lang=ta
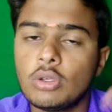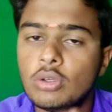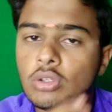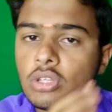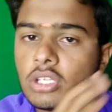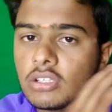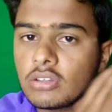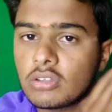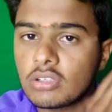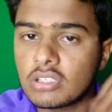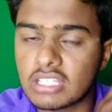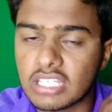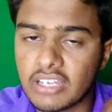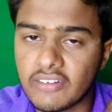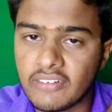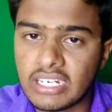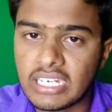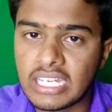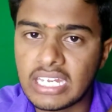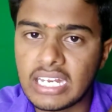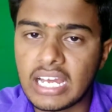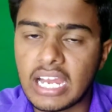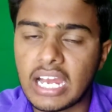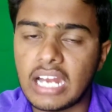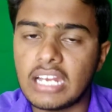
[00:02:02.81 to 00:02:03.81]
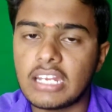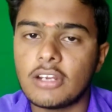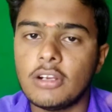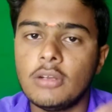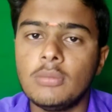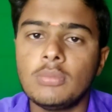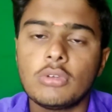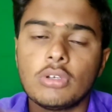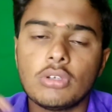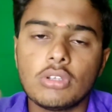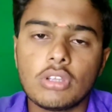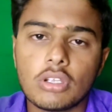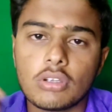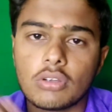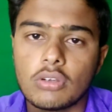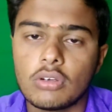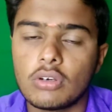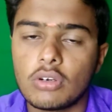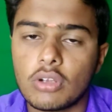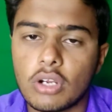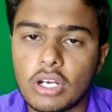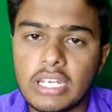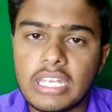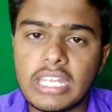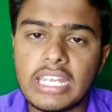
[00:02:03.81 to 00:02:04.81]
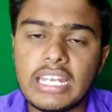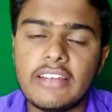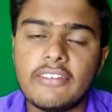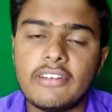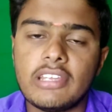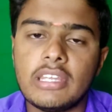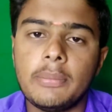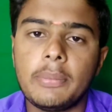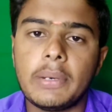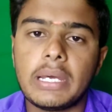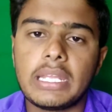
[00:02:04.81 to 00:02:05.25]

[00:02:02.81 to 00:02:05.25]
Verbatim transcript: டூ தௌசண்ட் செவன்டீனை காட்டிலும் டூ தௌசண்ட் டுவெண்ட்டில வந்து